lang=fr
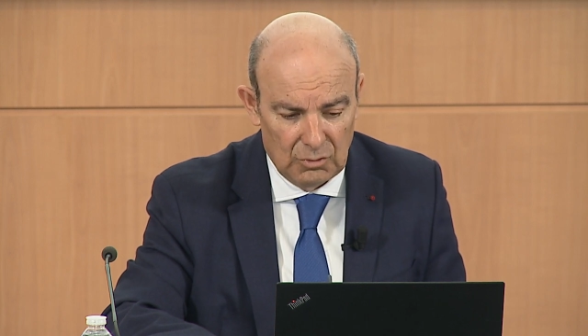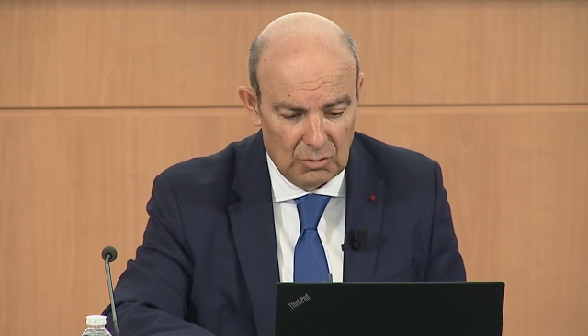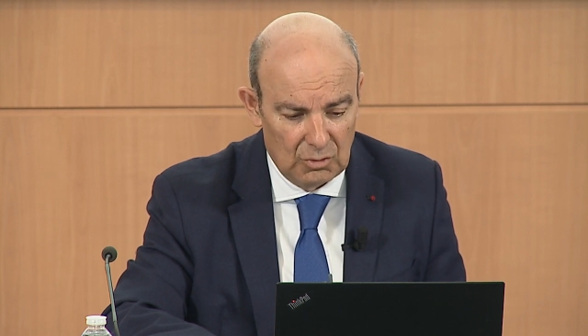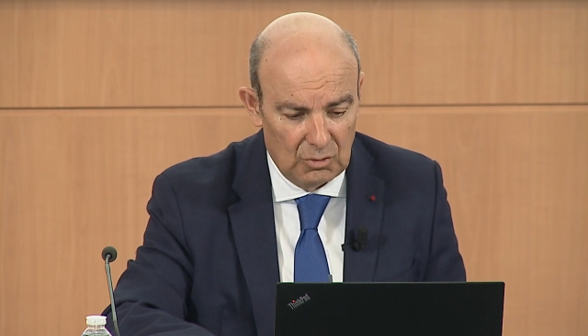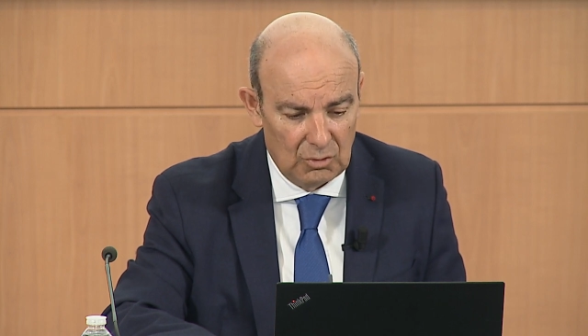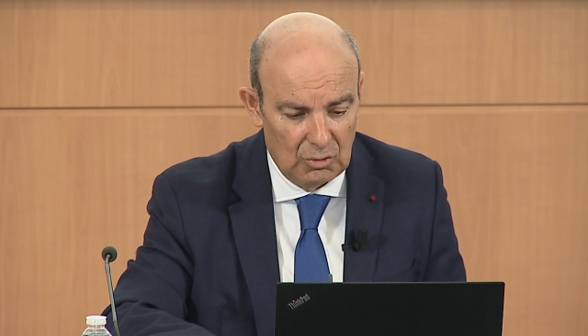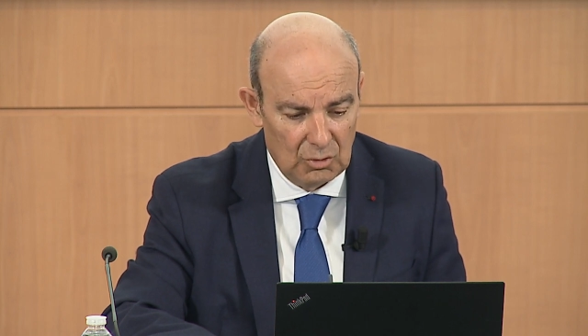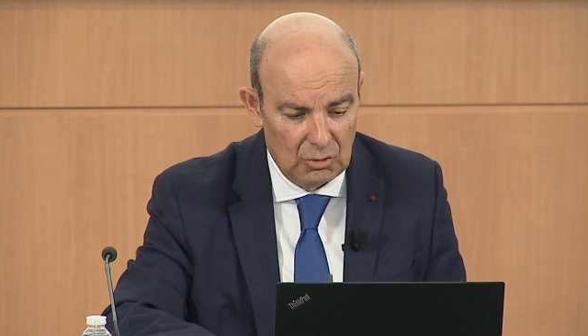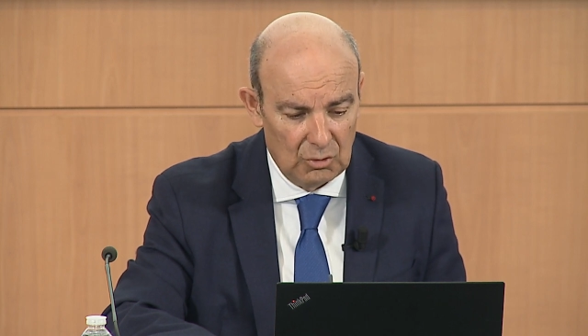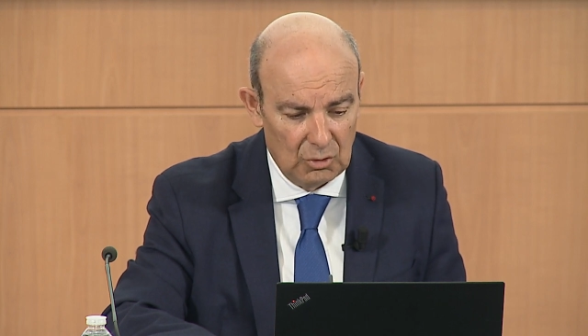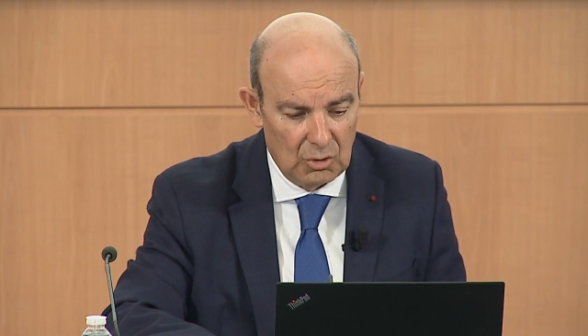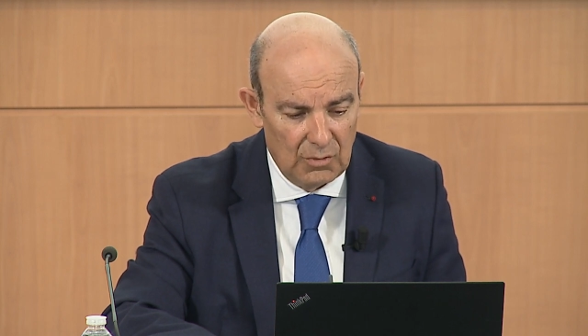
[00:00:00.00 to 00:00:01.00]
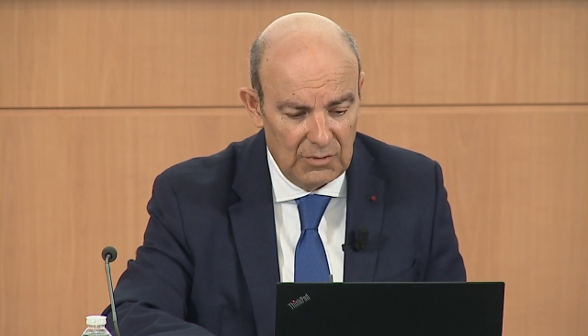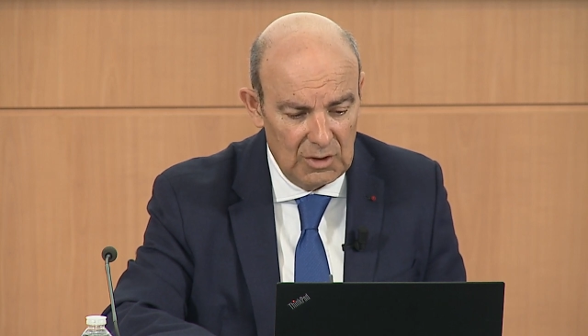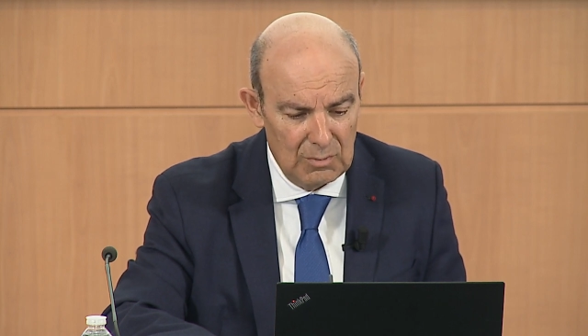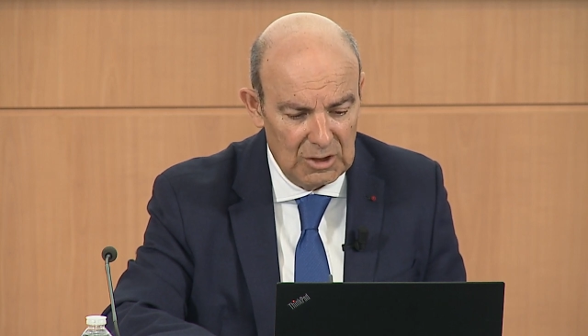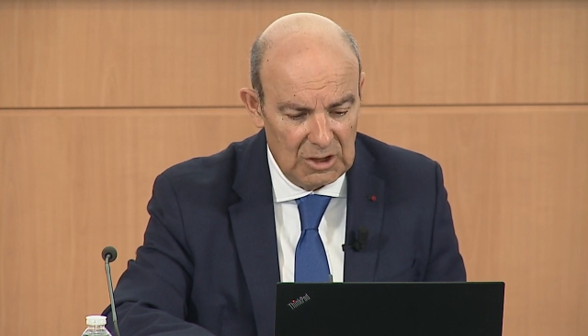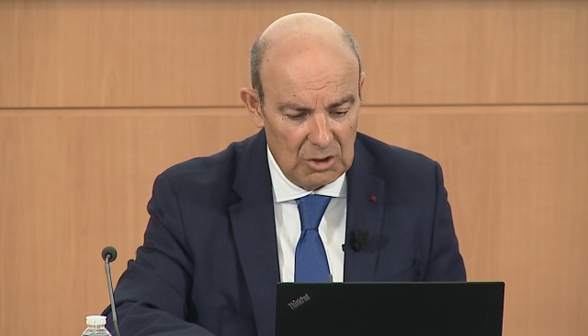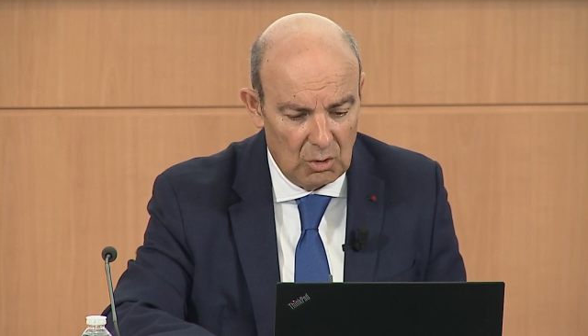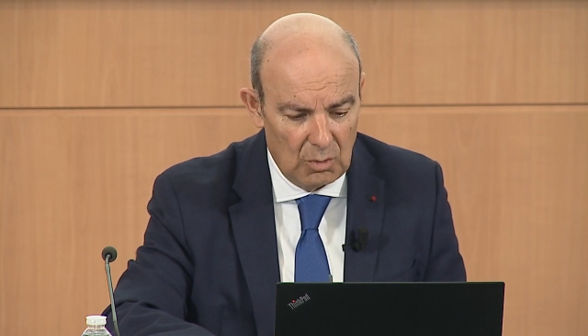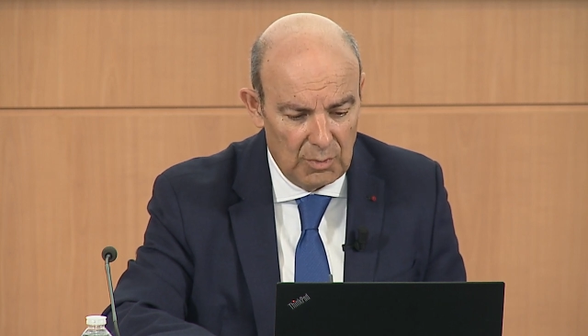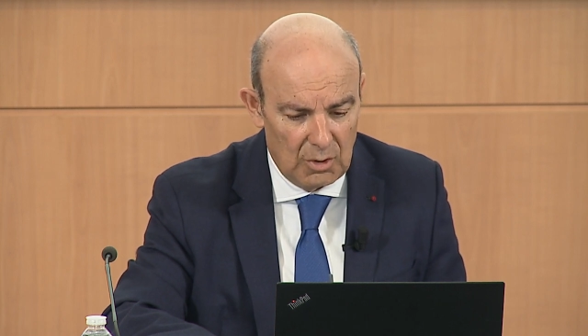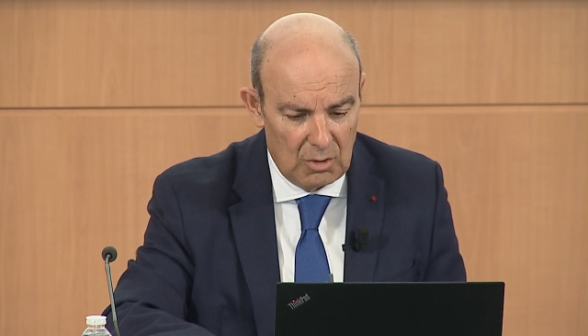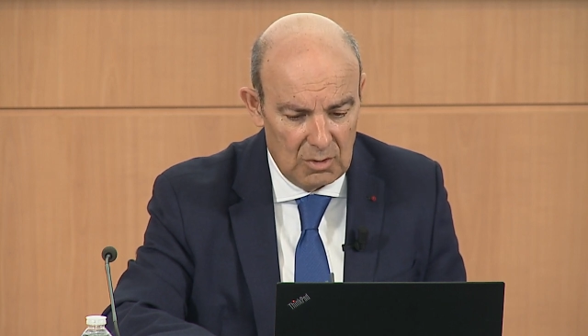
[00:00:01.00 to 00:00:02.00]
de, Covid, mais qui
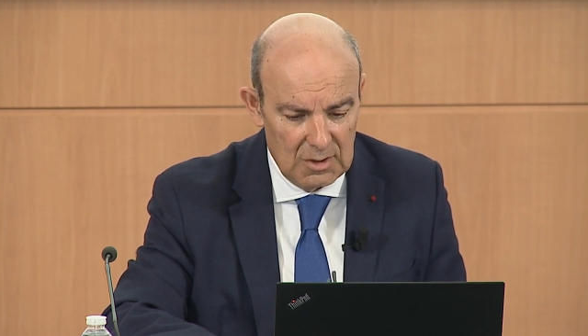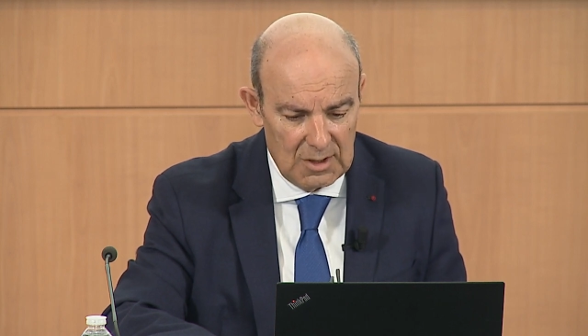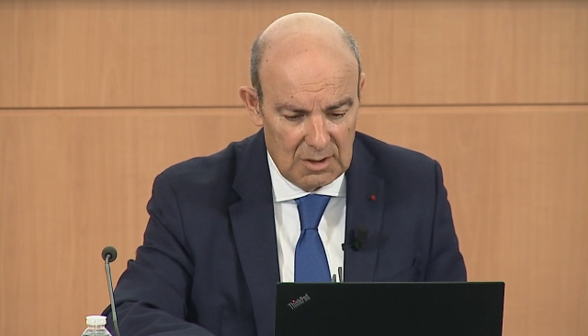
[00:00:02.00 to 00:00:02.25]
reprend,